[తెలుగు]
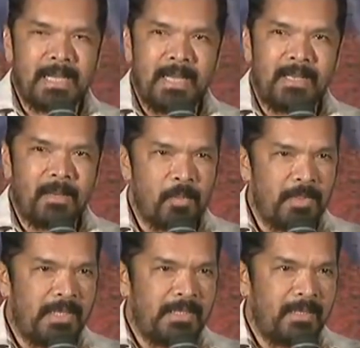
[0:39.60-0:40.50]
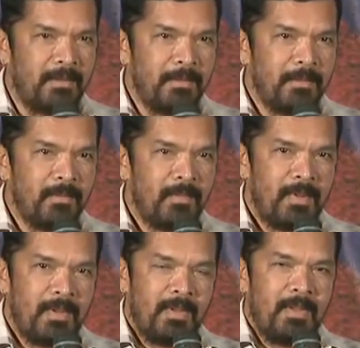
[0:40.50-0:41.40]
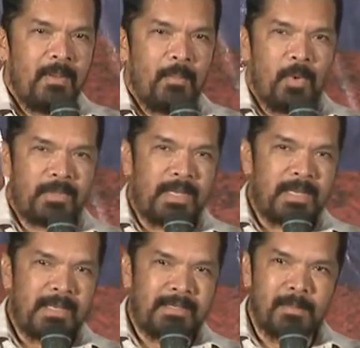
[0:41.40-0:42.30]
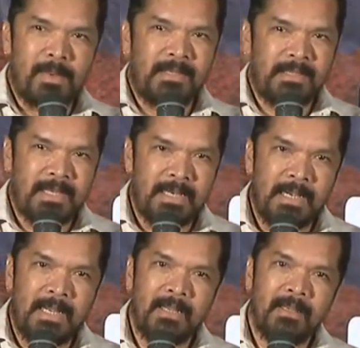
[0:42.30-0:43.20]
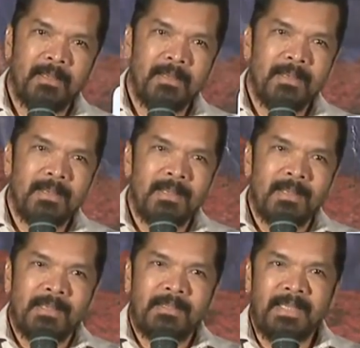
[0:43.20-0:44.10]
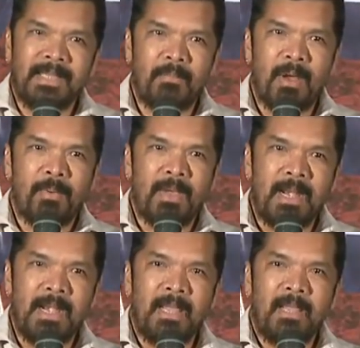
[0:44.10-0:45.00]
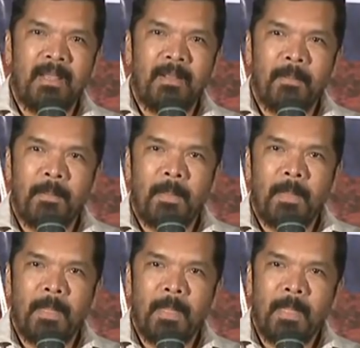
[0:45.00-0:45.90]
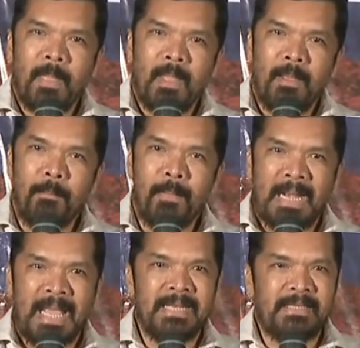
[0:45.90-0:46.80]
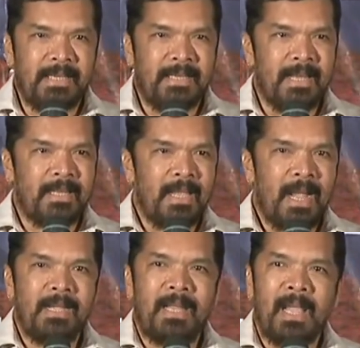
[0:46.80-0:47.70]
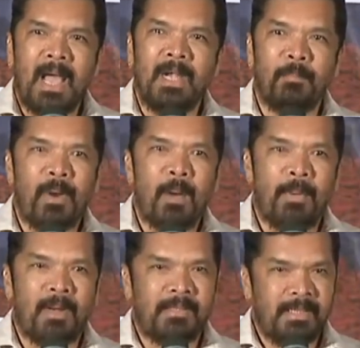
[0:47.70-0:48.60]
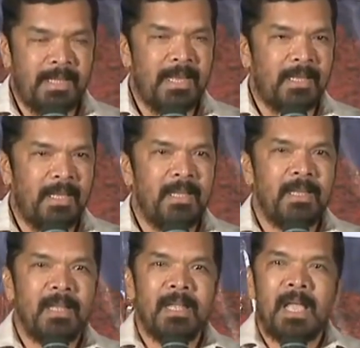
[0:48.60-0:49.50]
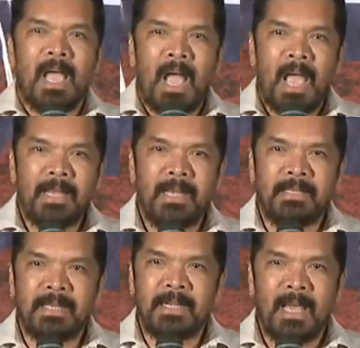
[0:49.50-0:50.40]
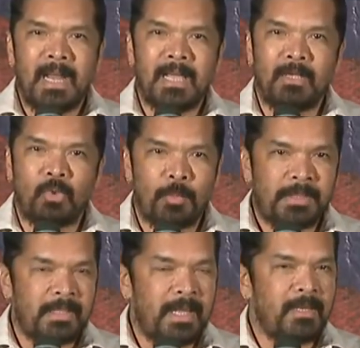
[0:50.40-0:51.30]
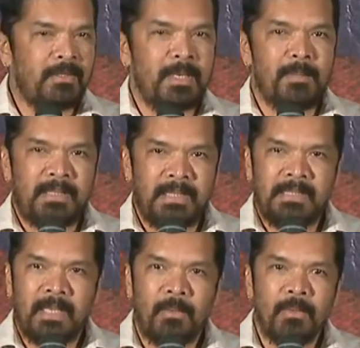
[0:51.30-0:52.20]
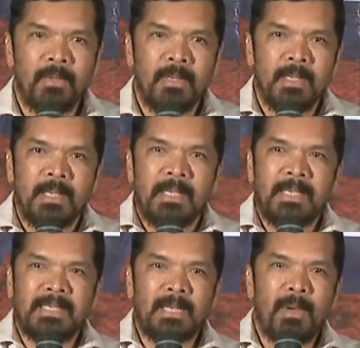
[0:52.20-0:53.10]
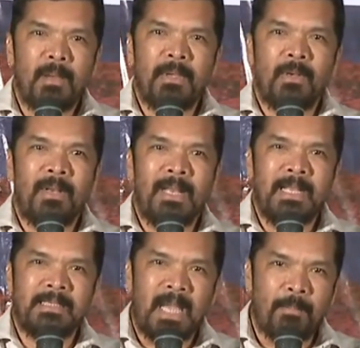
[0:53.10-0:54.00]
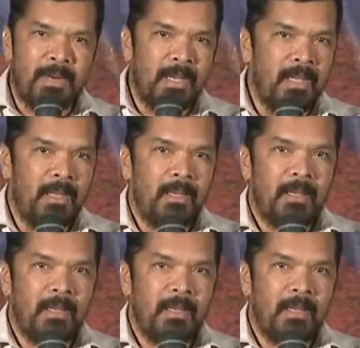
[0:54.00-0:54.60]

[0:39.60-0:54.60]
సంఘానికి రిపోర్ట్ చేశారు పోసాన్ గారు సినిమా తీశారండి చంద్రబాబు గారిని మలైన్ చేయడానికి అంటే అన్పాపులర్ చేయడానికి ఆయన్ని చండాలంగా చూపించడానికి సినిమా తీశారు ఈ సినిమా మీరు రిలీజ్ ఆపండి